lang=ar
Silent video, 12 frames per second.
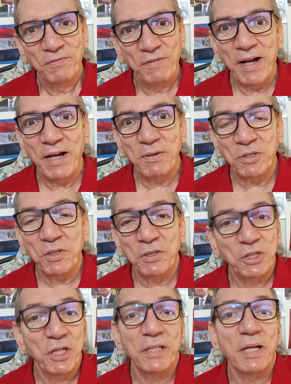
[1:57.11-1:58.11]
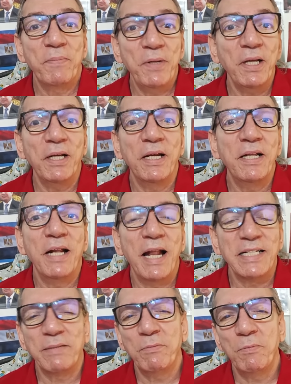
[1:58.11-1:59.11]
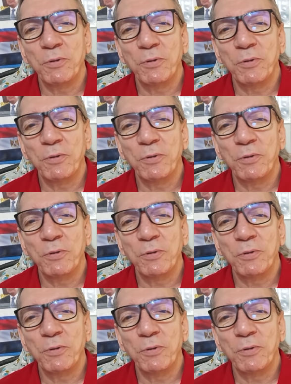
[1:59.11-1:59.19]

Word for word: فشيء طبيعي إن لازم